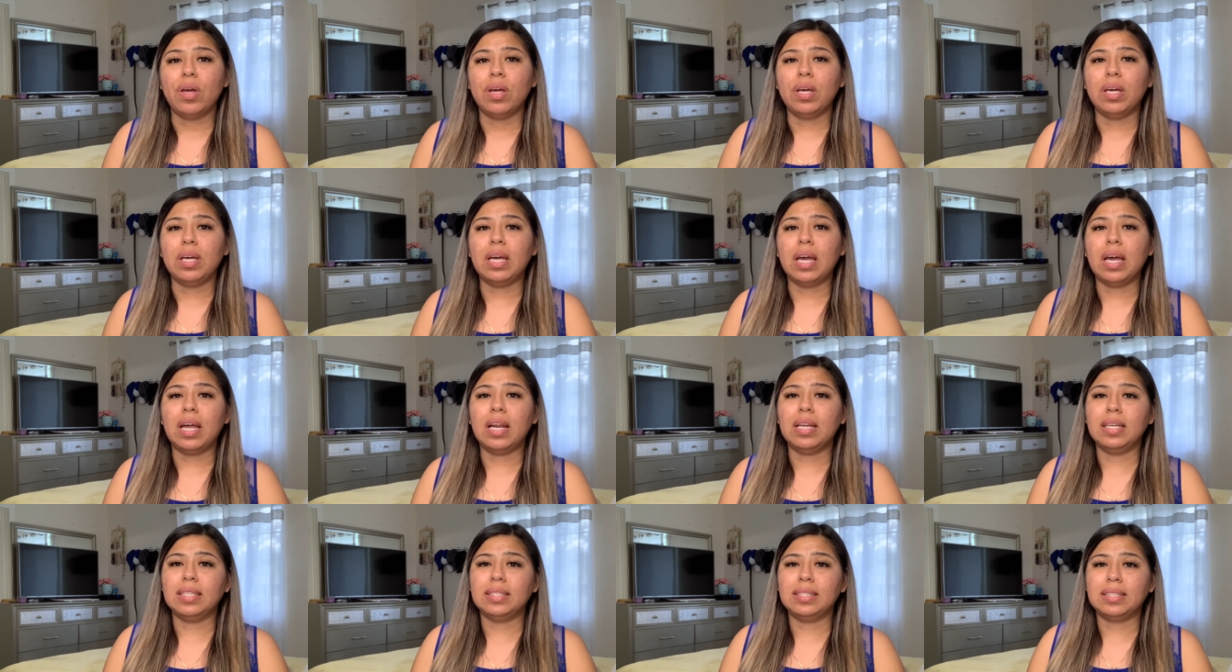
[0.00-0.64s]
y
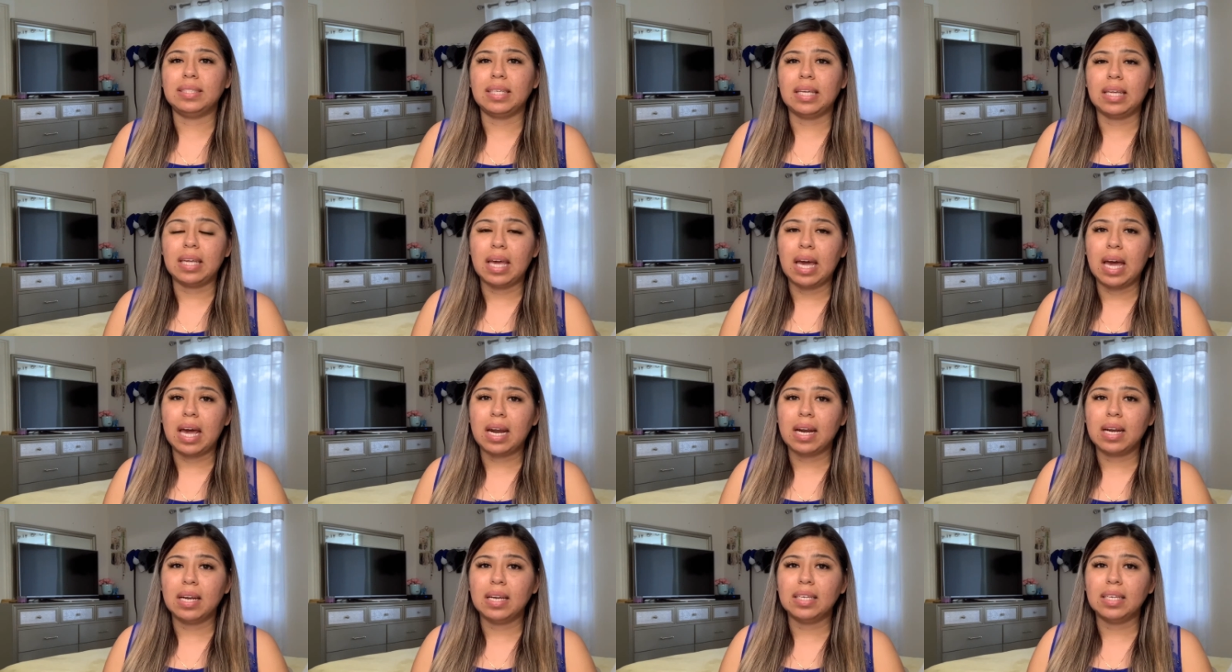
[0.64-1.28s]
el
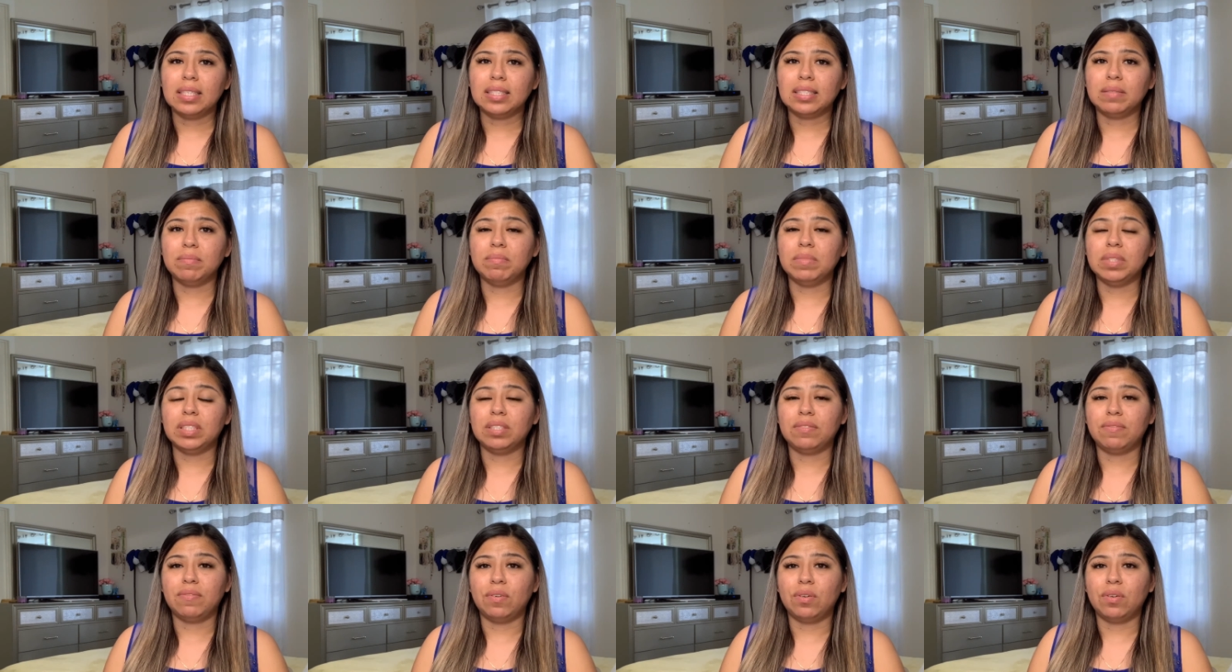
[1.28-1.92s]
enseñarles
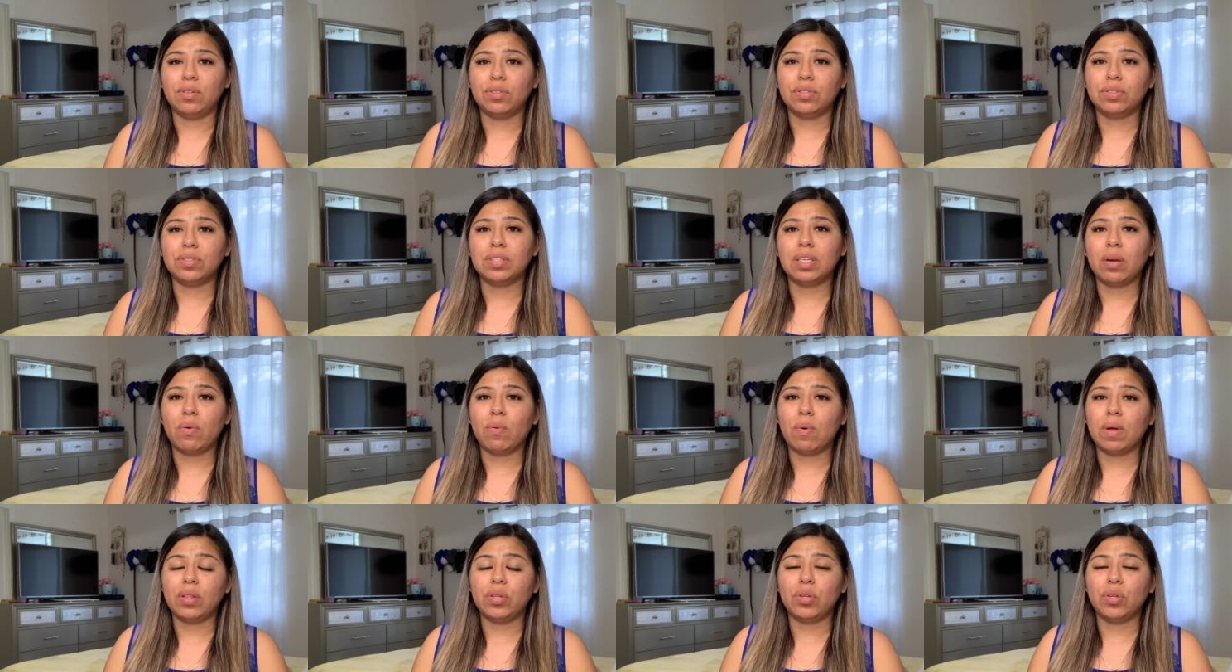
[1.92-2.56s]
mis fotos de
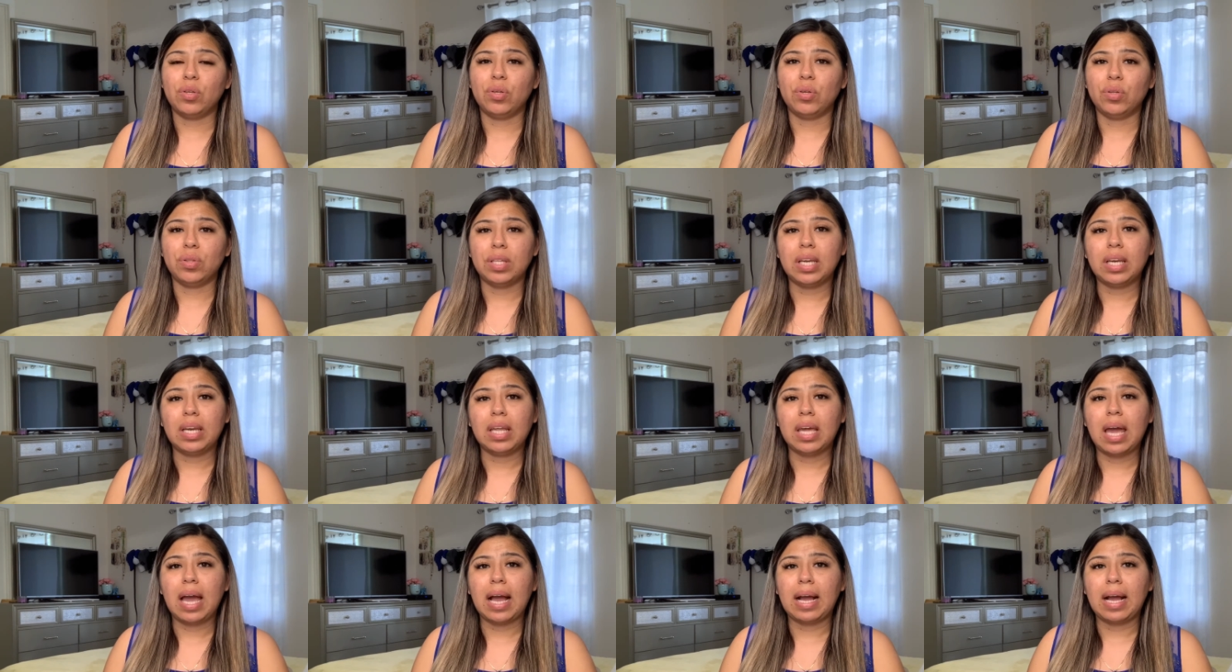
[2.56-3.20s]
cuando yo
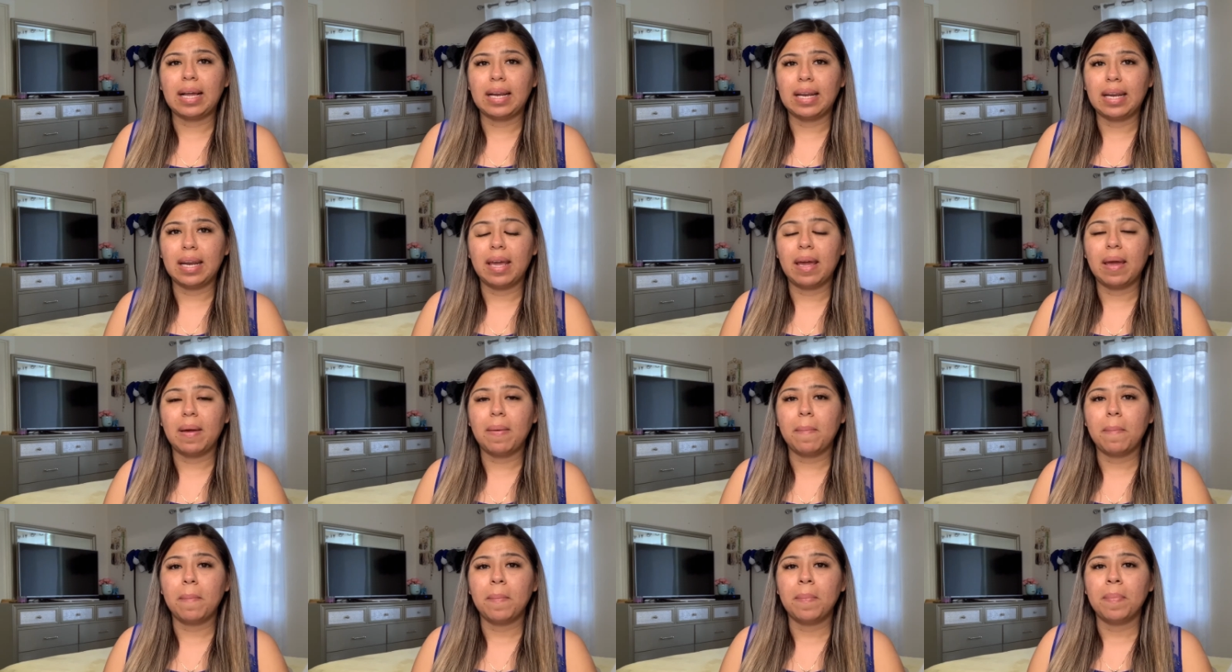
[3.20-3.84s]
tenía
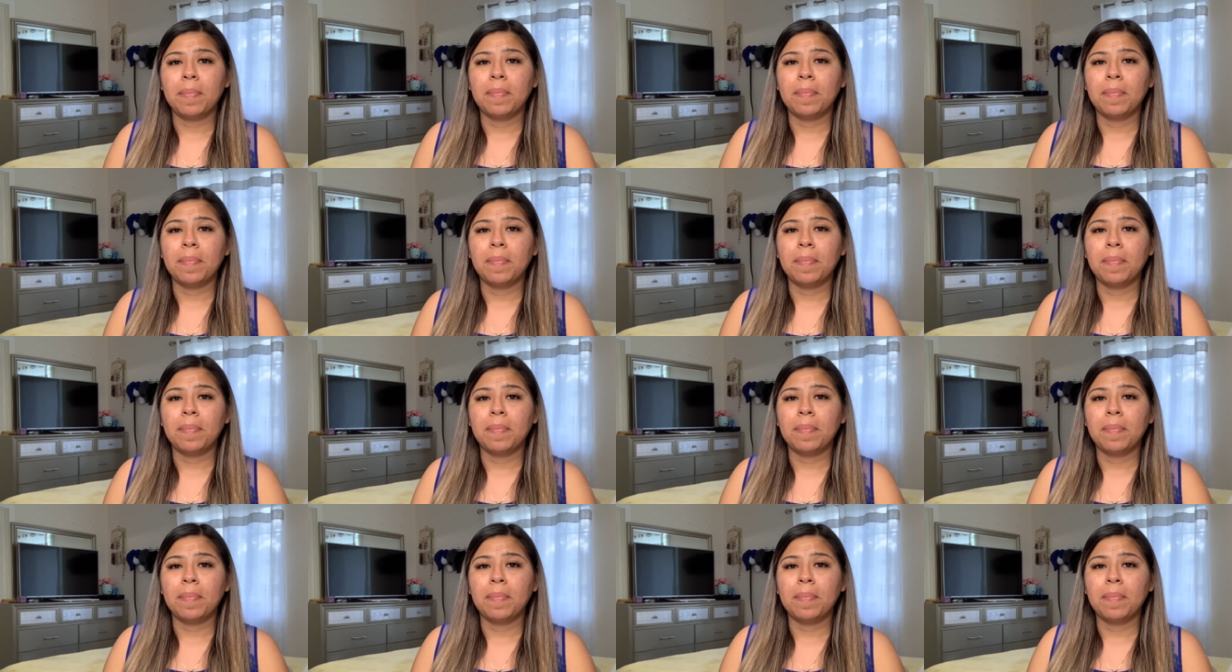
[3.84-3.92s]
acné